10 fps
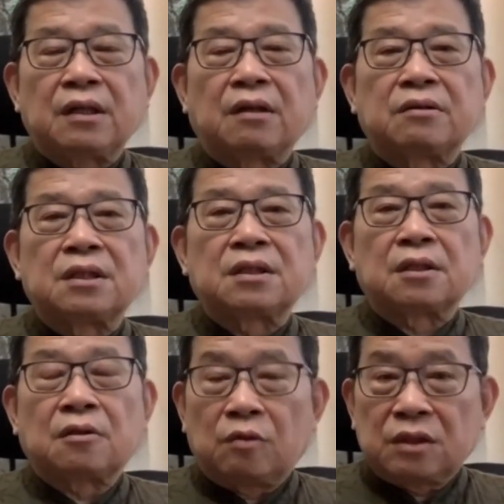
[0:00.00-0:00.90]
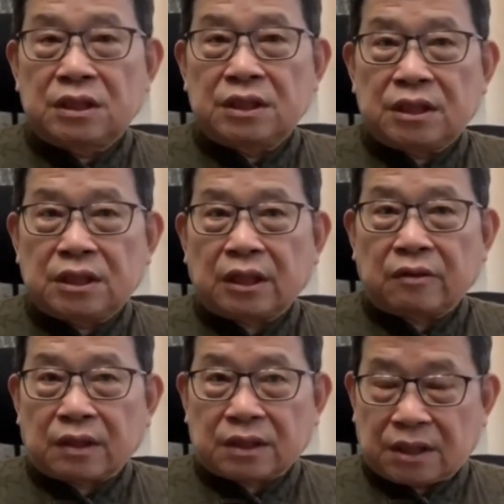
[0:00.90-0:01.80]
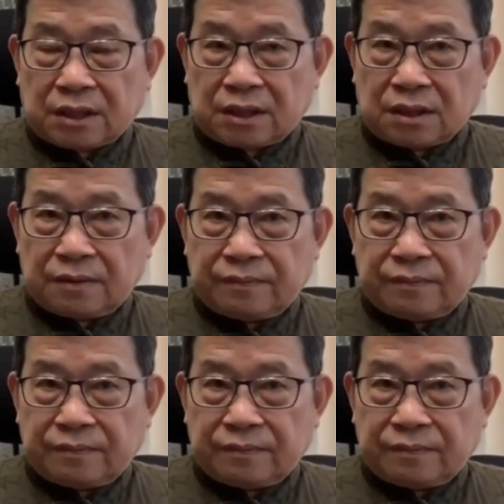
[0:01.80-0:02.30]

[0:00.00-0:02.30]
好一个国际现代化的城市，